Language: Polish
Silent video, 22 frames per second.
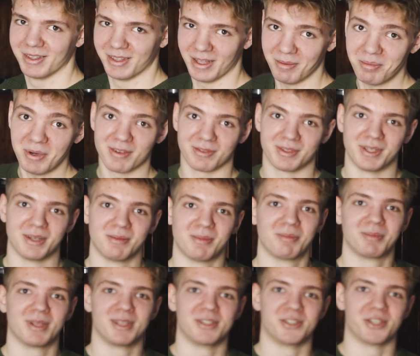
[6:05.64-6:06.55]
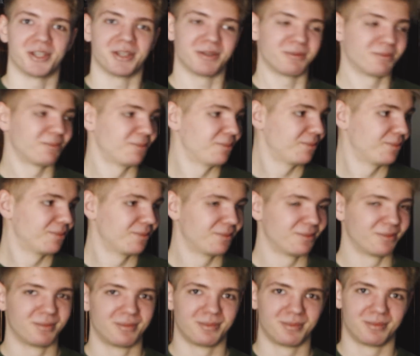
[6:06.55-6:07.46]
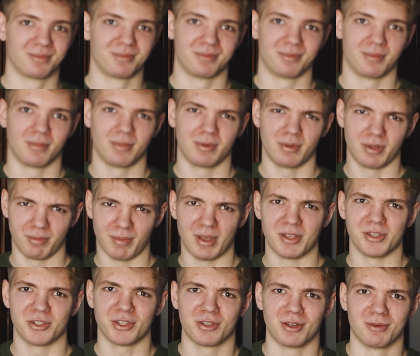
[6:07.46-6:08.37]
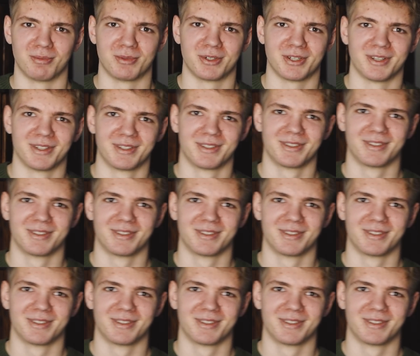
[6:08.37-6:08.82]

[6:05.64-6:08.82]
Naprawdę, mam nadzieję. Będzie dobrze.